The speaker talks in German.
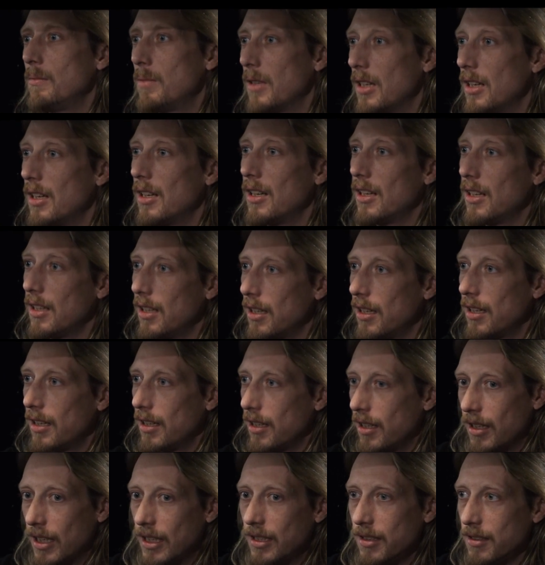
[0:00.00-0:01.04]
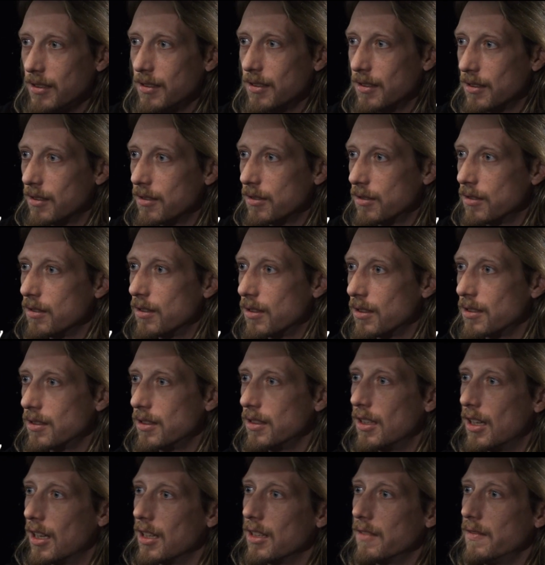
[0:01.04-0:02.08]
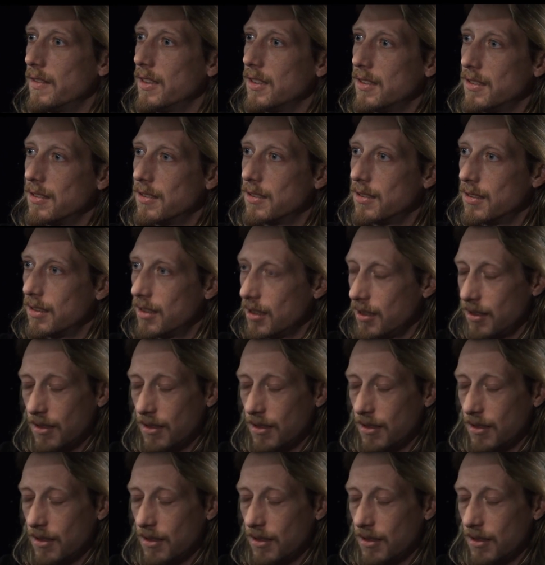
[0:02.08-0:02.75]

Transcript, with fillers: paar Rechten gestürzt, die da gewesen sind. Ja,